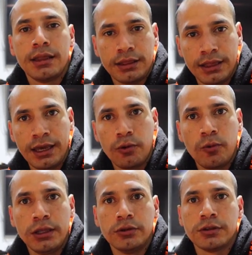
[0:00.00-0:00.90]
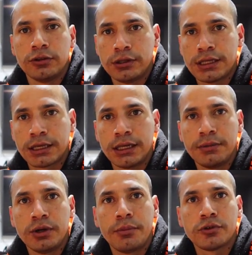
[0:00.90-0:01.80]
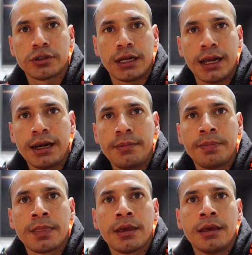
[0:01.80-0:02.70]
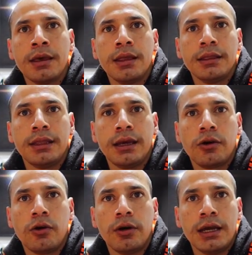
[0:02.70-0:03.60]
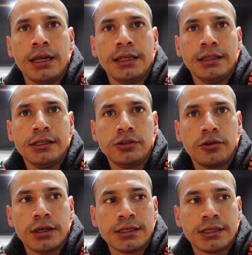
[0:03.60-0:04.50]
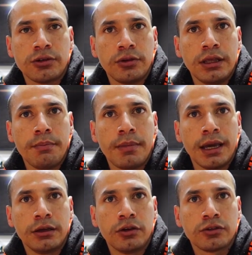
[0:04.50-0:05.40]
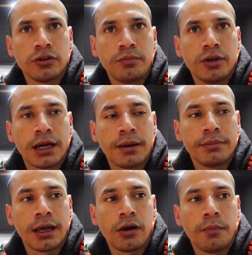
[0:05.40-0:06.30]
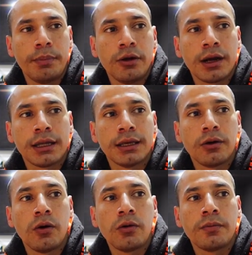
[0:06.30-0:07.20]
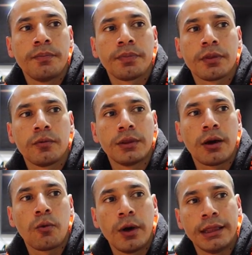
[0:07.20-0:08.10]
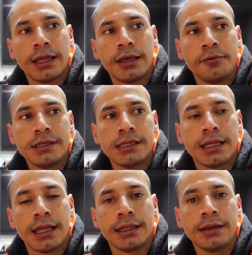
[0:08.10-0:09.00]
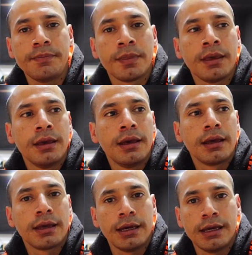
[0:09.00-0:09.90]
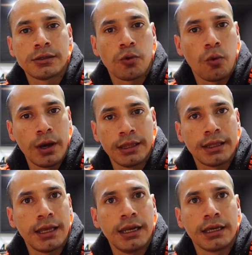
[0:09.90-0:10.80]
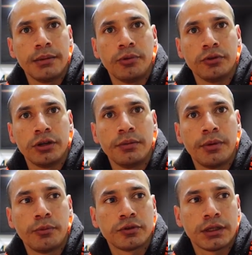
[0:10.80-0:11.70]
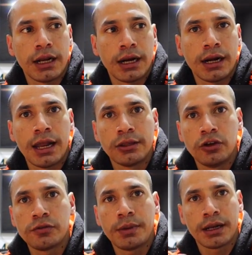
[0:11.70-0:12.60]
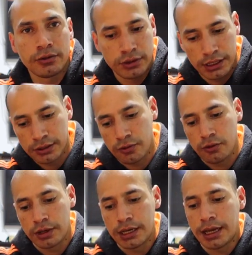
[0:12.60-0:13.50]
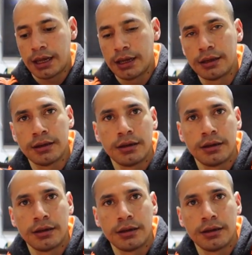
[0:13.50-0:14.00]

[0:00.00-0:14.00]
de Windows. Entonces aquí les voy a mostrar, tengo el inicio de sesión de Microsoft, voy a cambiarlo, pero acá tengo una cuenta de visitante que es cuenta del equipo. Entonces les voy a mostrar las dos para que ustedes coloquen la,